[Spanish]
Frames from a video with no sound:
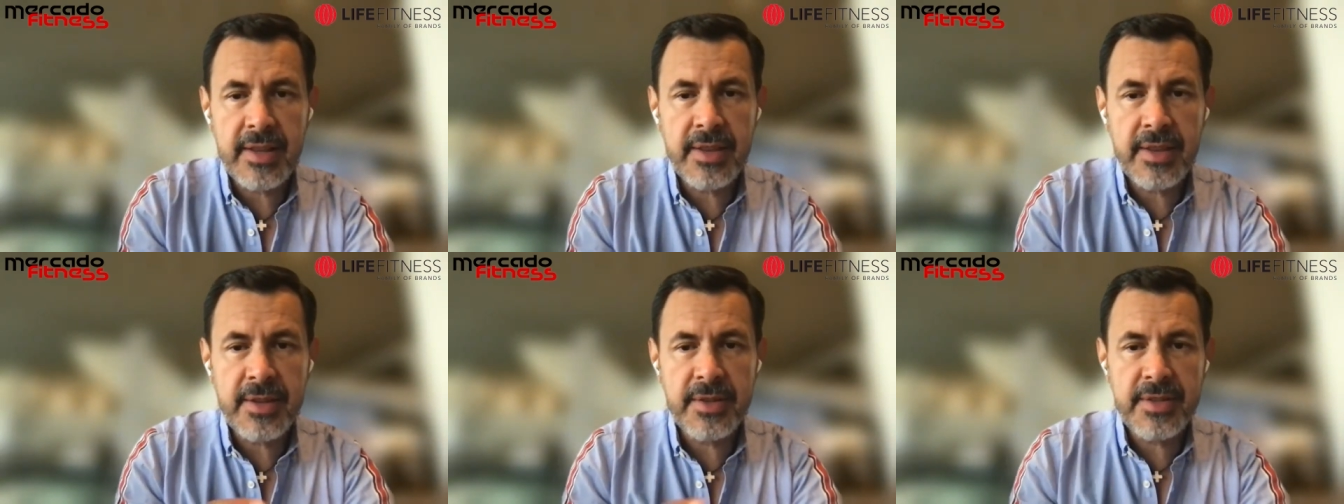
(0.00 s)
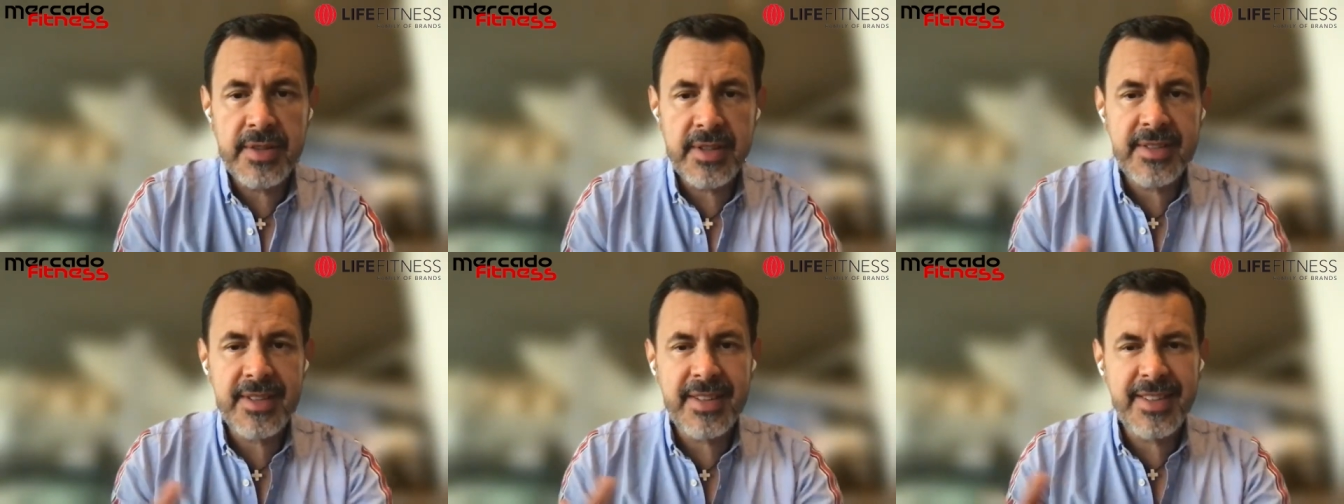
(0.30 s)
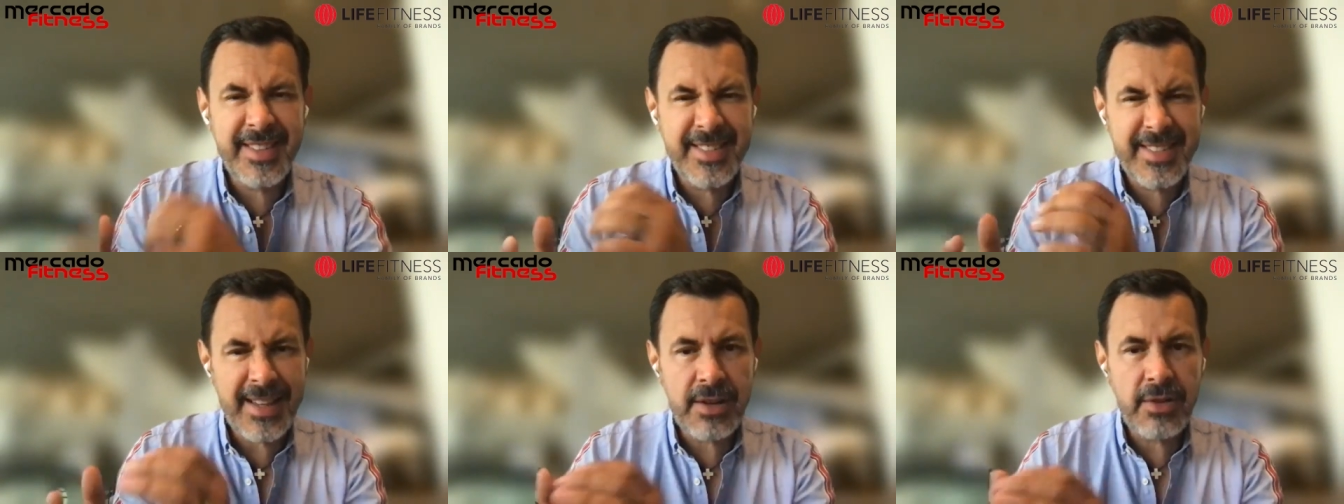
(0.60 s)
Entonces,
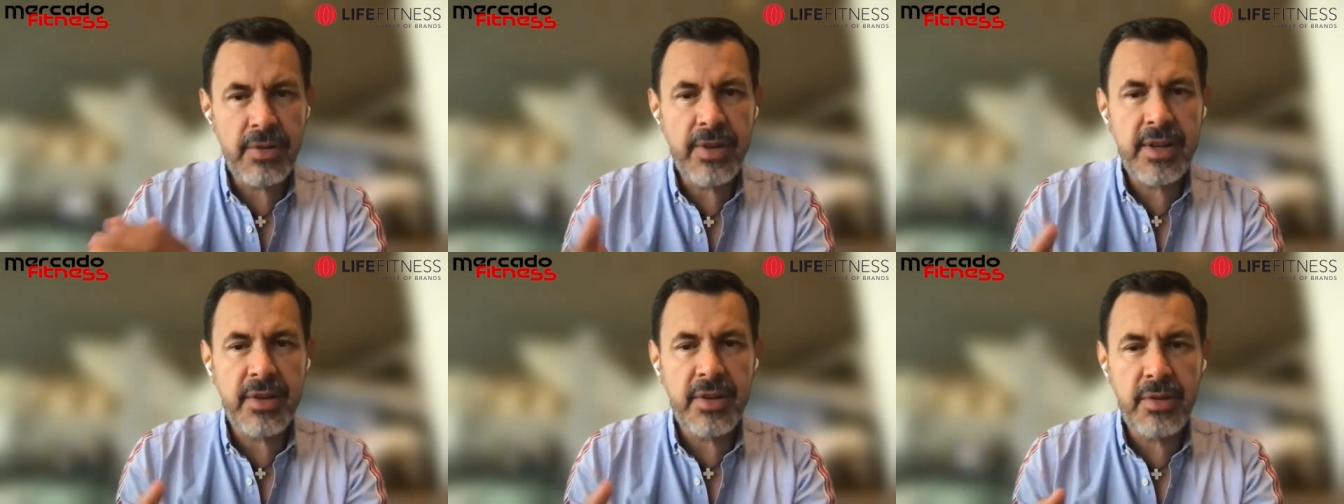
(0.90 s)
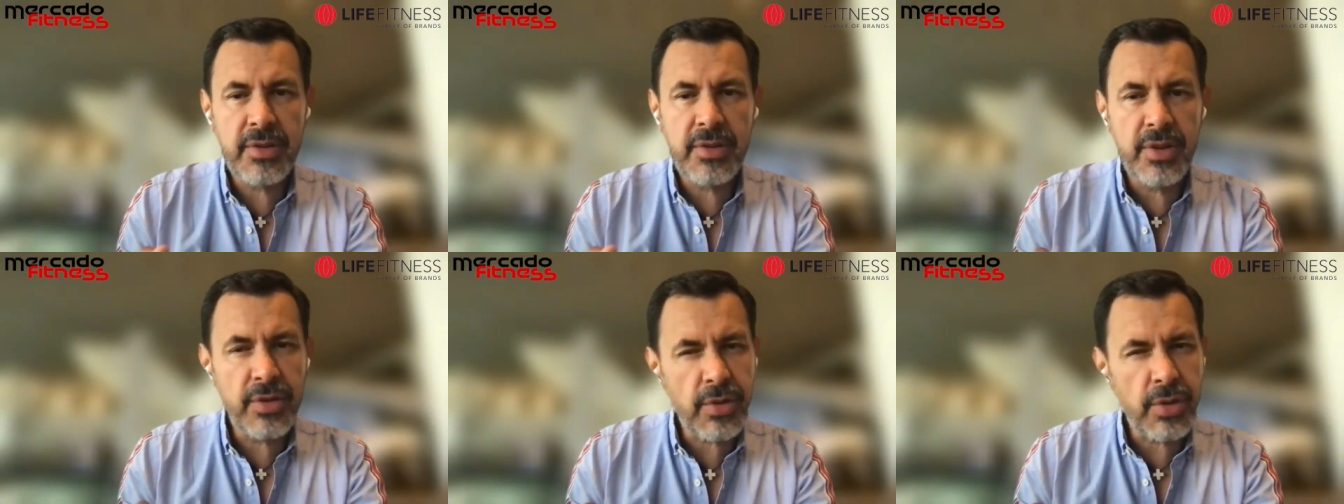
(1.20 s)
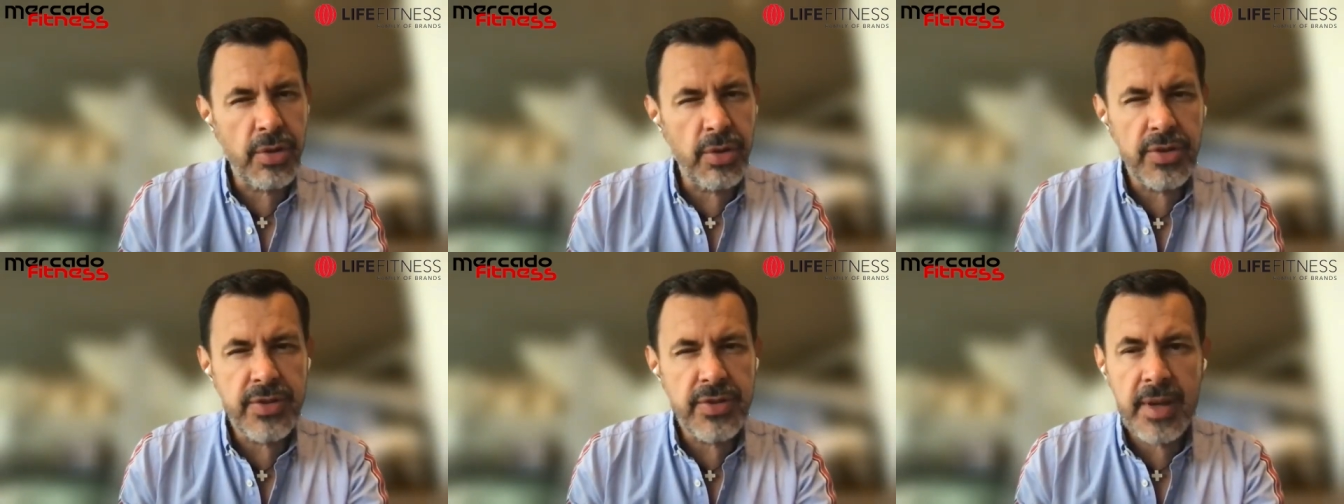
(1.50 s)
eso es algo que no, no
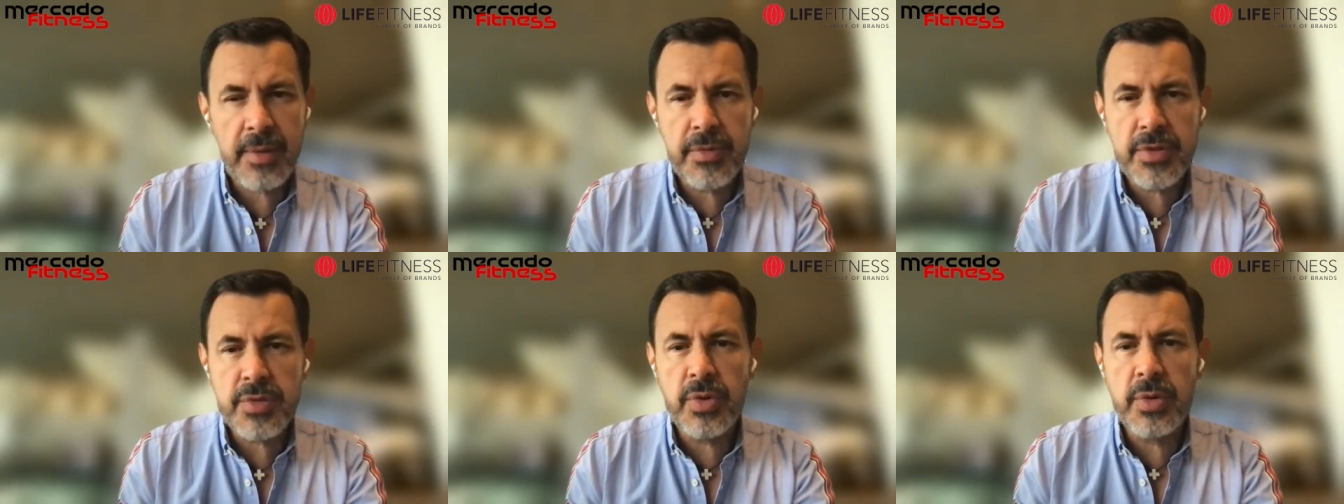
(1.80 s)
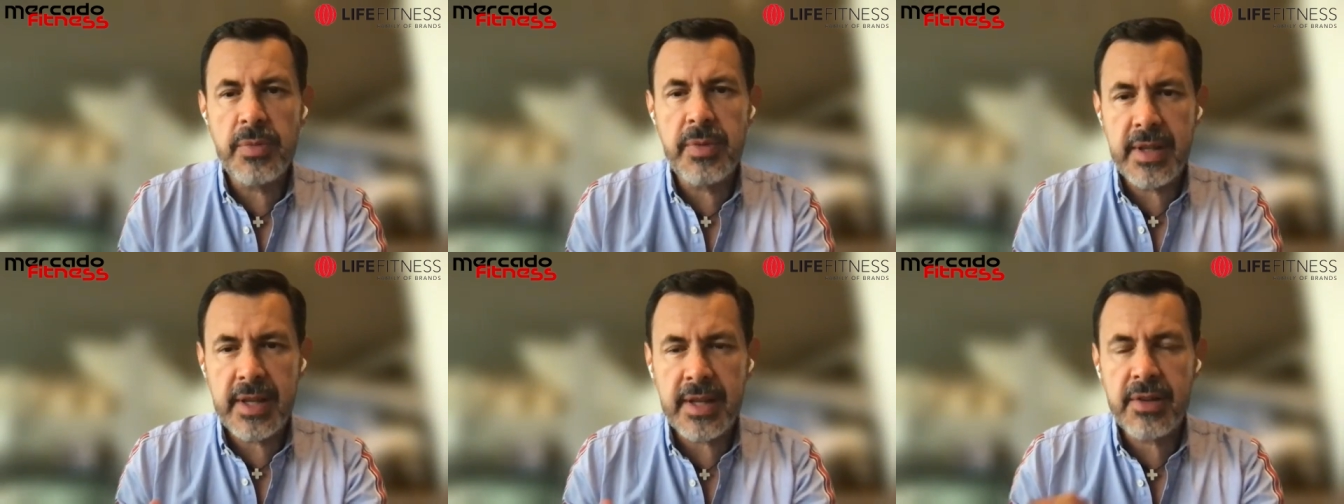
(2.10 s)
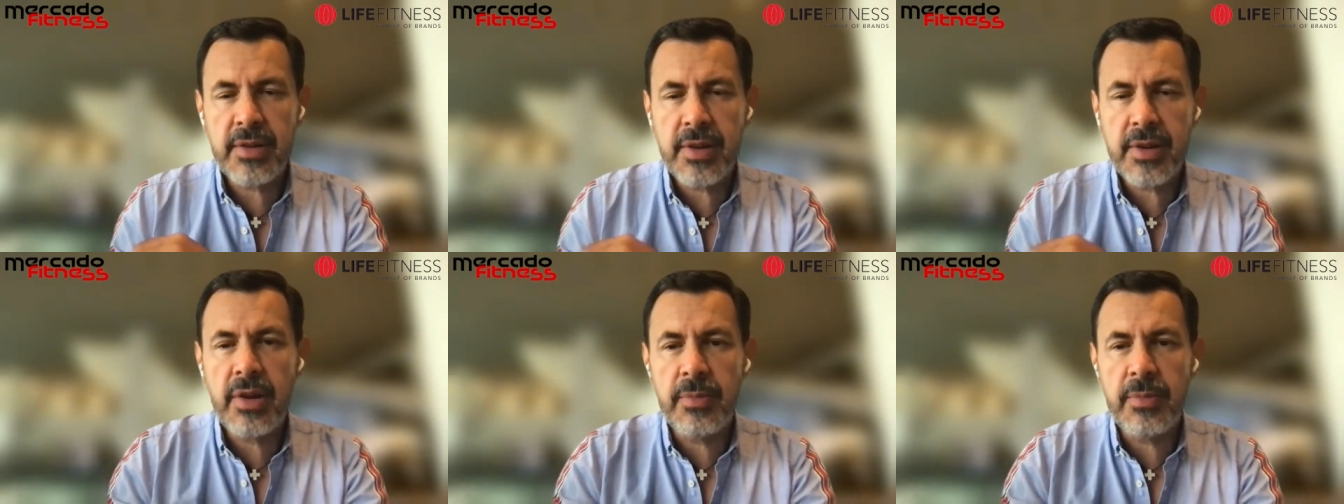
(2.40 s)
conocíamos muy bien y
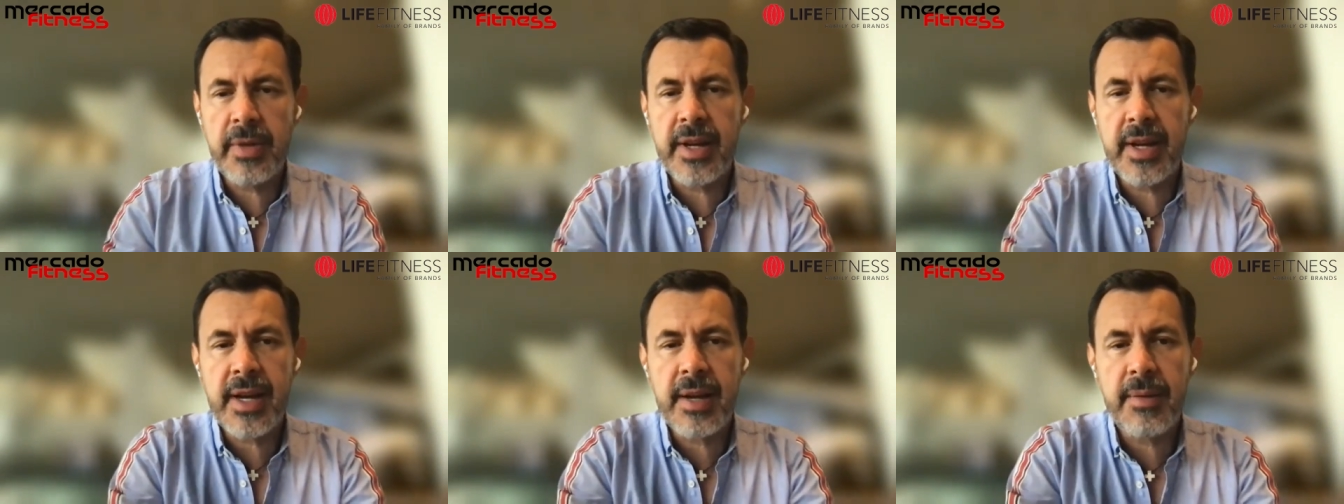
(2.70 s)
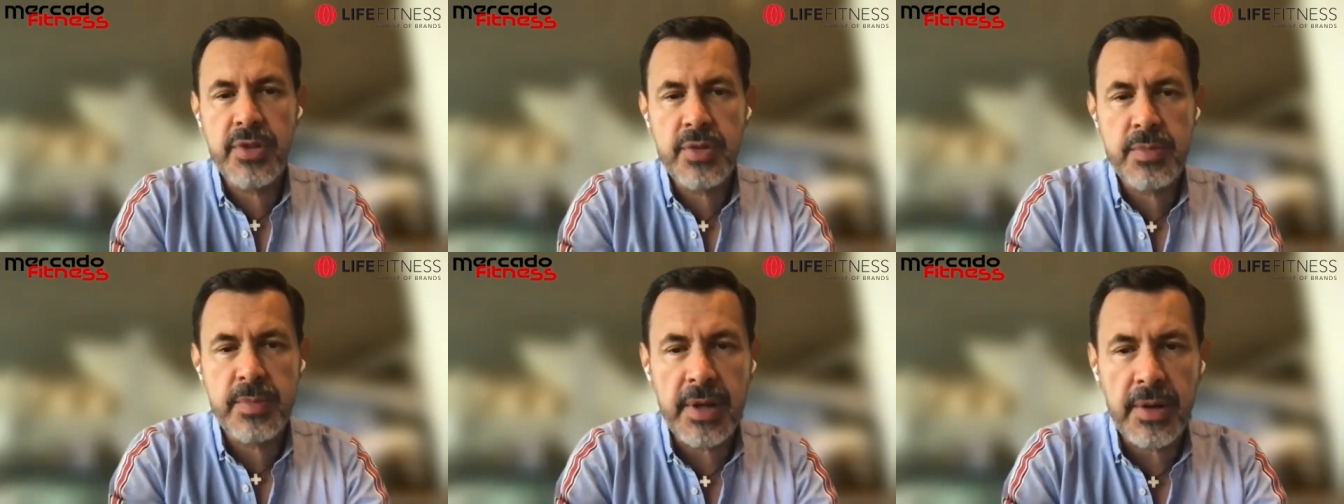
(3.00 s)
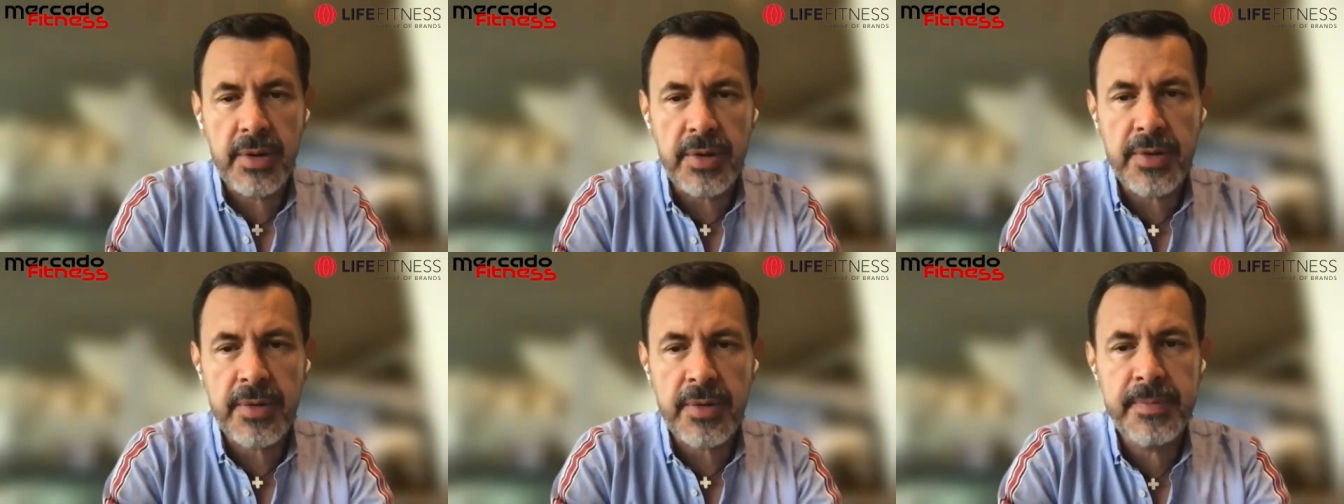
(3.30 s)
creo que lo manejamos
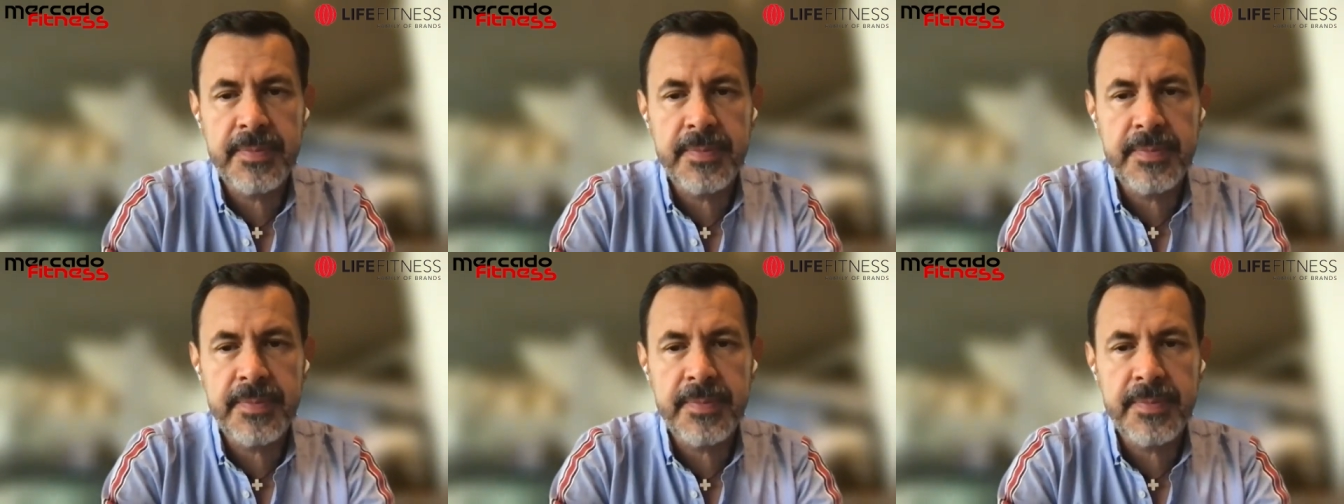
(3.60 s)
mejor.